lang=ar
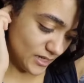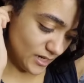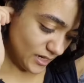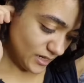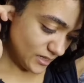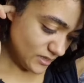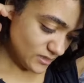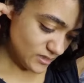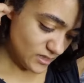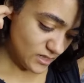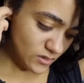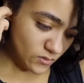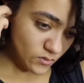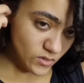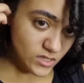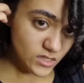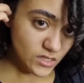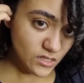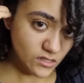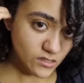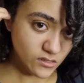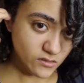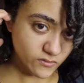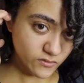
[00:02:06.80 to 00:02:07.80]
أنا حاسة إن
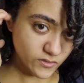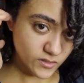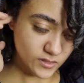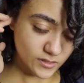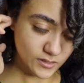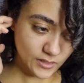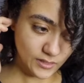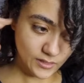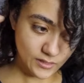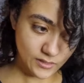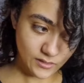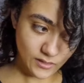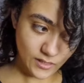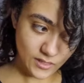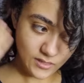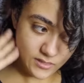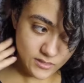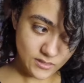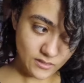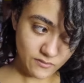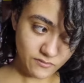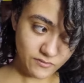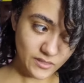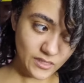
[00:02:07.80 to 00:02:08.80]
ودني نطفت يعني
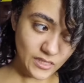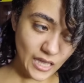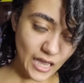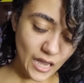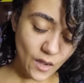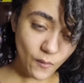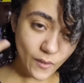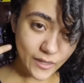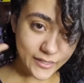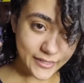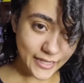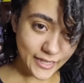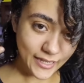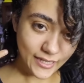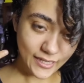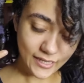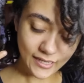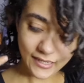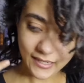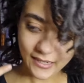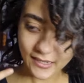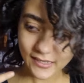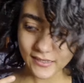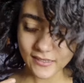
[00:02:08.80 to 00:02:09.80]
حاسة في هوا
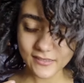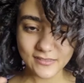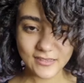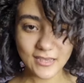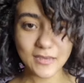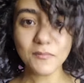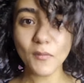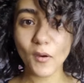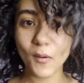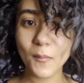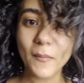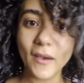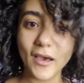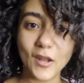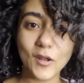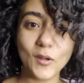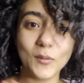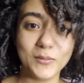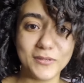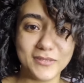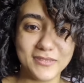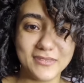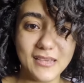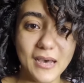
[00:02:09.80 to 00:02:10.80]
داخل كده زي ما هم
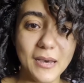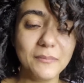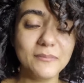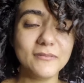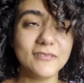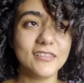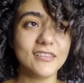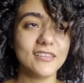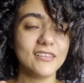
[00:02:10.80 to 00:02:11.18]
قالوا بالظبط